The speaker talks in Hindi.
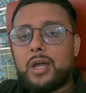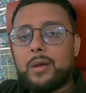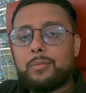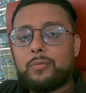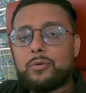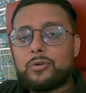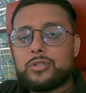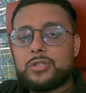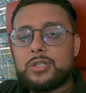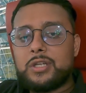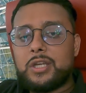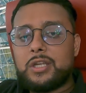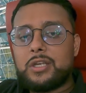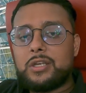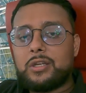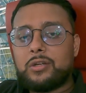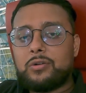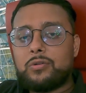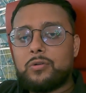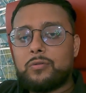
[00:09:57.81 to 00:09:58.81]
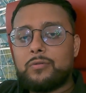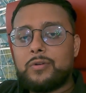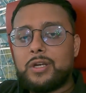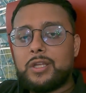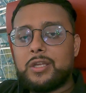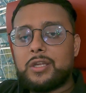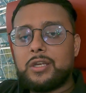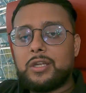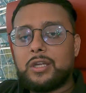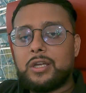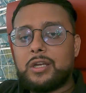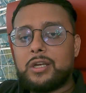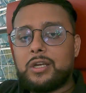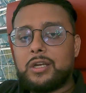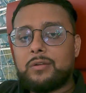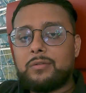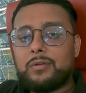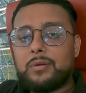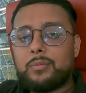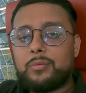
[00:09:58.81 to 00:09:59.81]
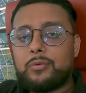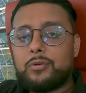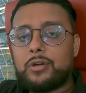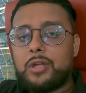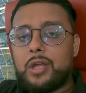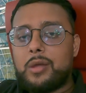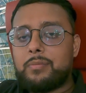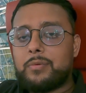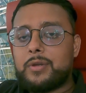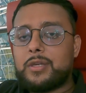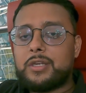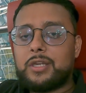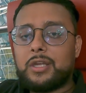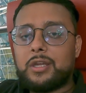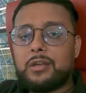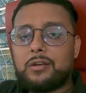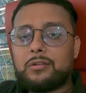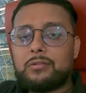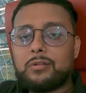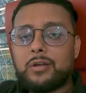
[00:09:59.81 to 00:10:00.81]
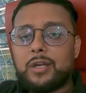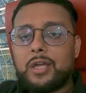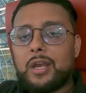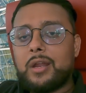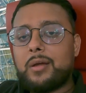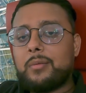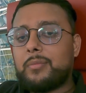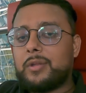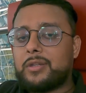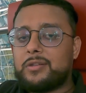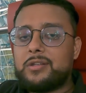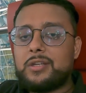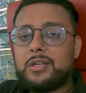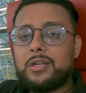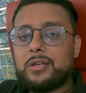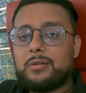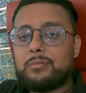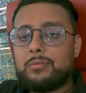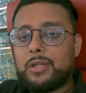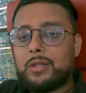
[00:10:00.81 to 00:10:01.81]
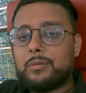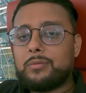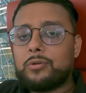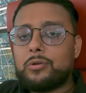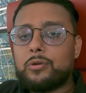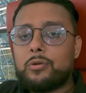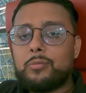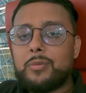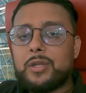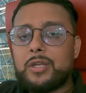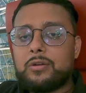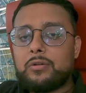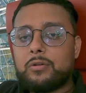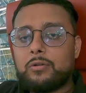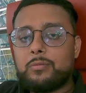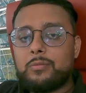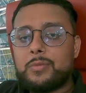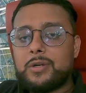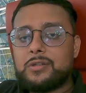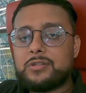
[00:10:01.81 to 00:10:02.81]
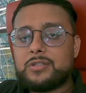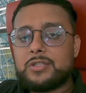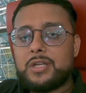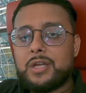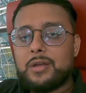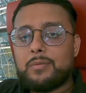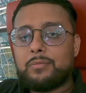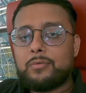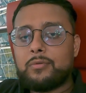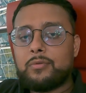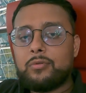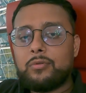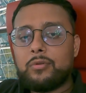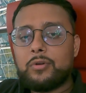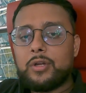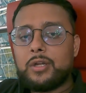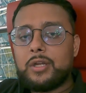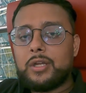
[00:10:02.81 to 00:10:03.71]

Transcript: आपको चाहिए कोविड की नेगेटिव रिपोर्ट आपकी टिकट्स वगैरह बस ये मतलब दो मेन डॉक्यूमेंट चाहिए आपको